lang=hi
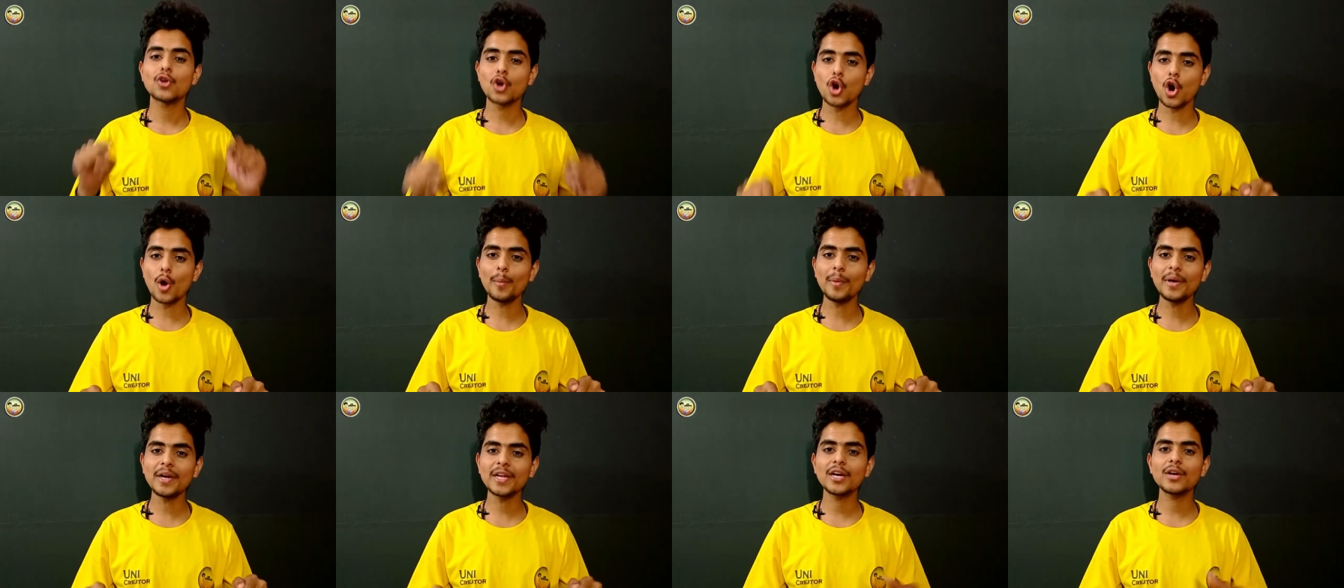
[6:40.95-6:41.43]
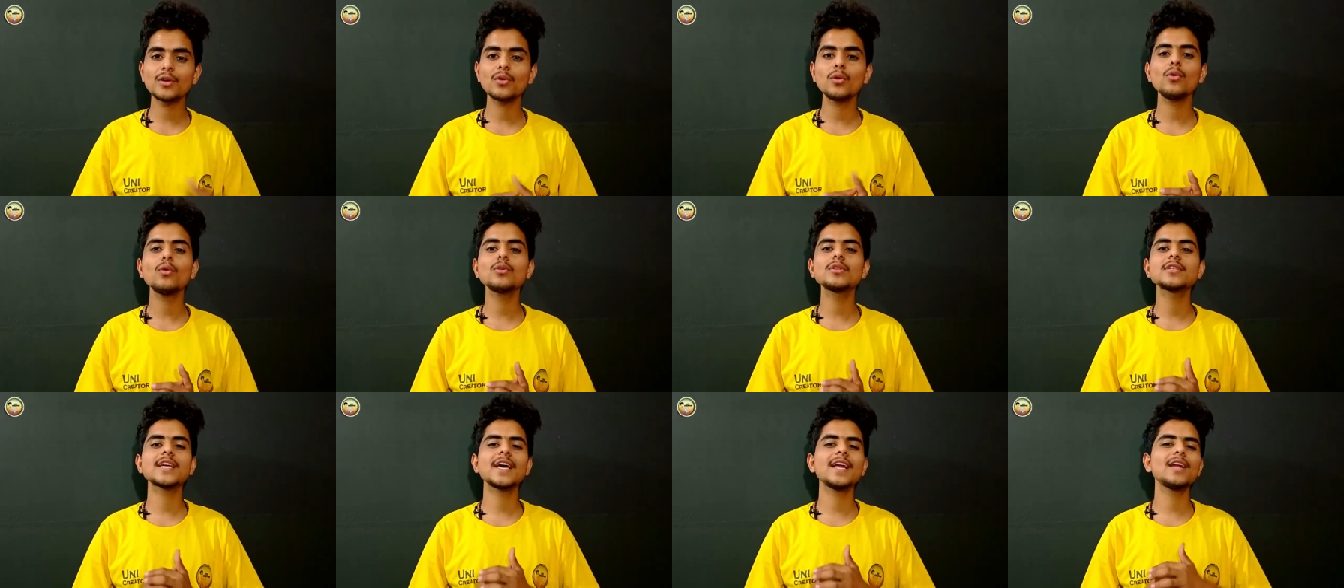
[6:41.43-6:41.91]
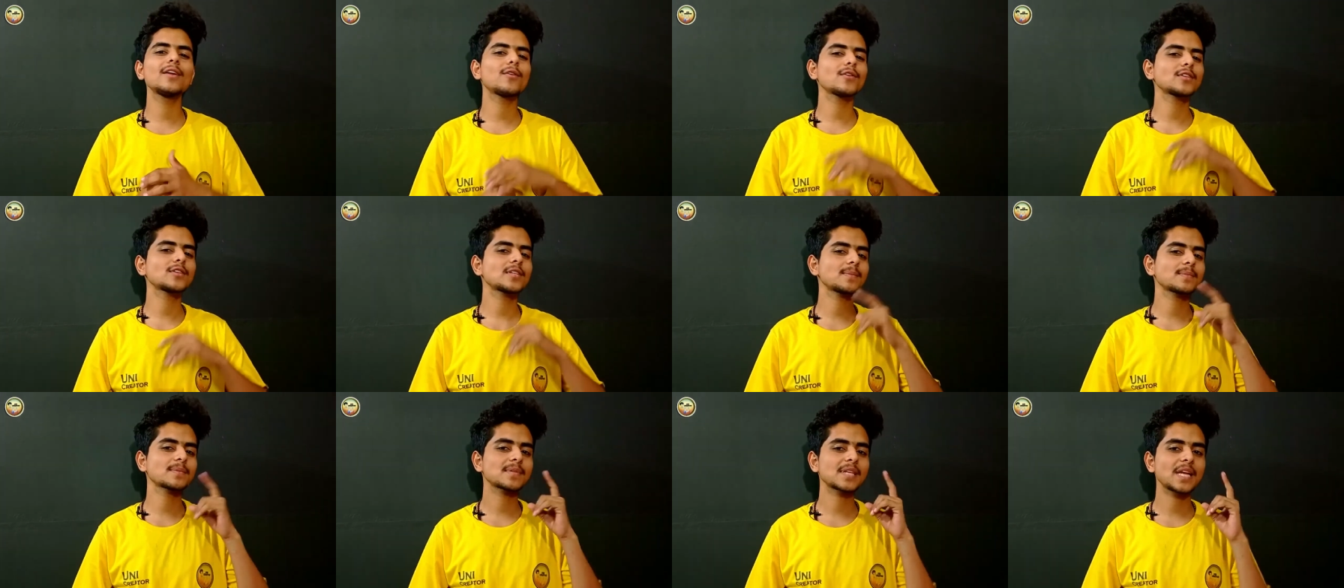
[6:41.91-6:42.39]
कमेंट करो चैनल
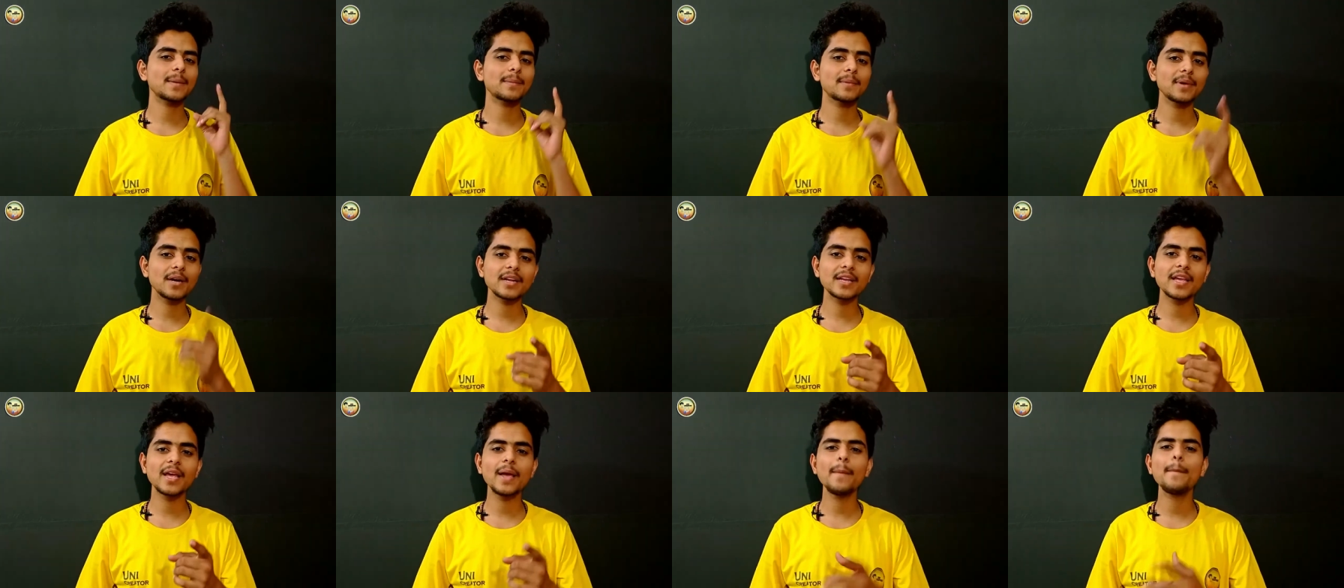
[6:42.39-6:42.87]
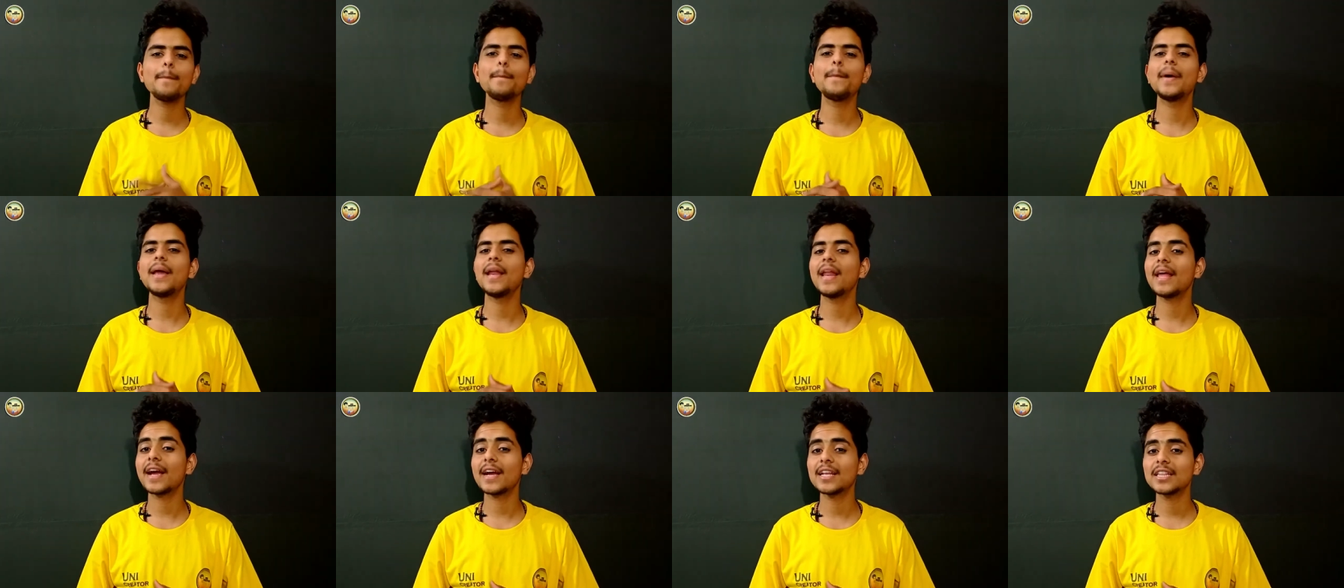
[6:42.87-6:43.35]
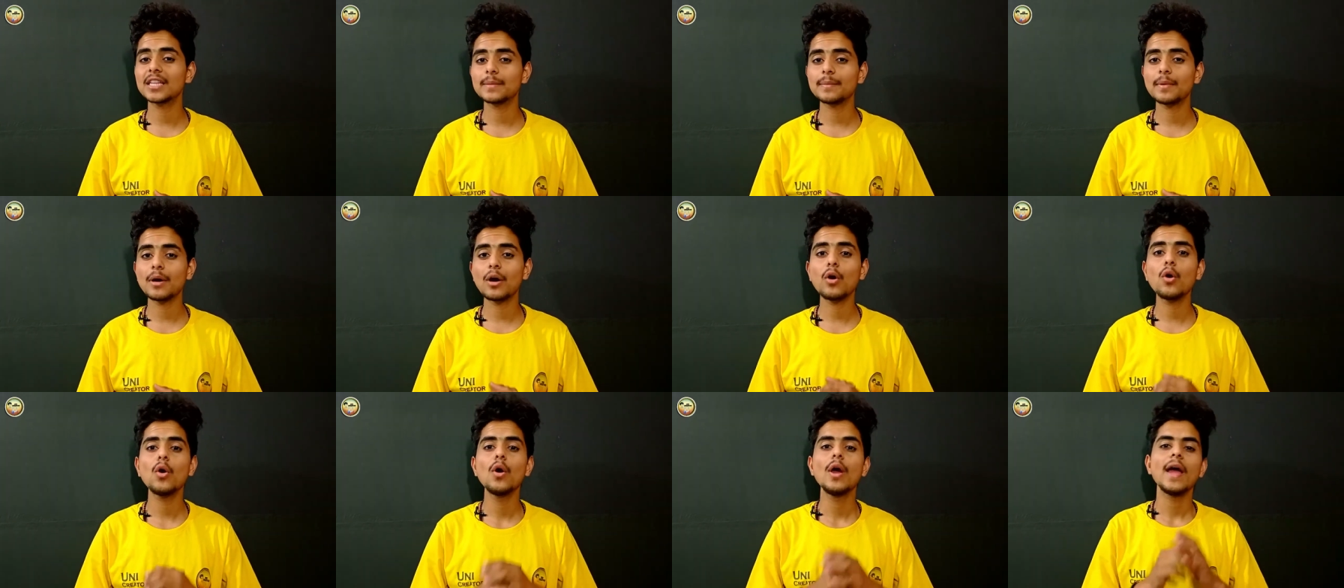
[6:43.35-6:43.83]
को सब्सक्राइब करके बेल आइकन
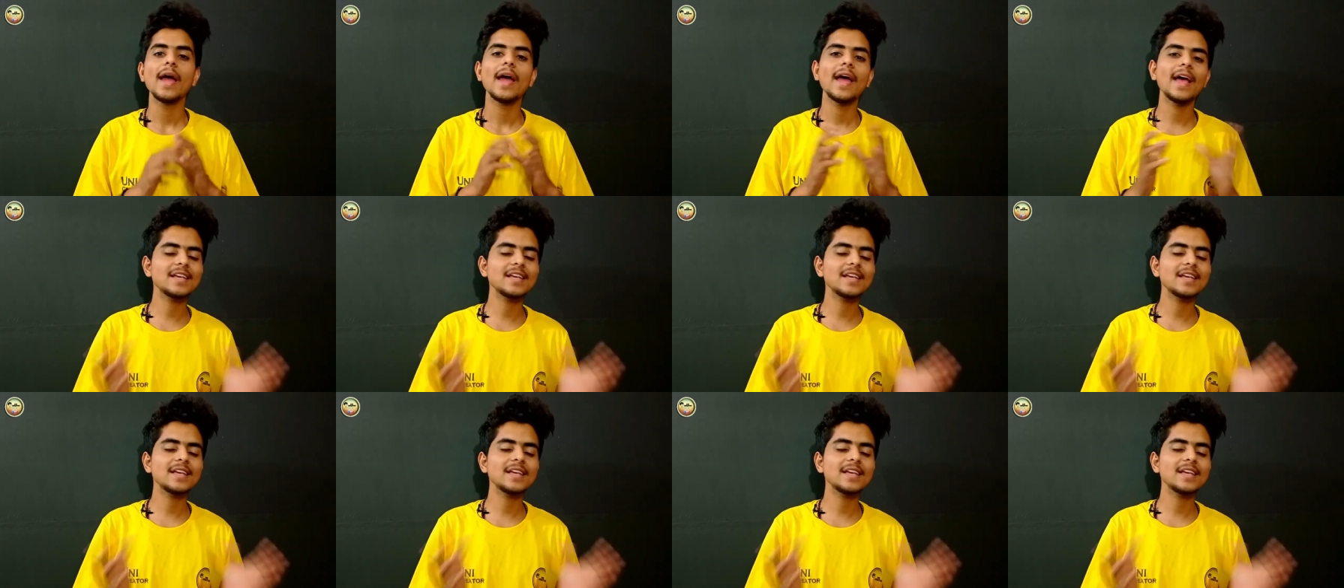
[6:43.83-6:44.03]
दबाओ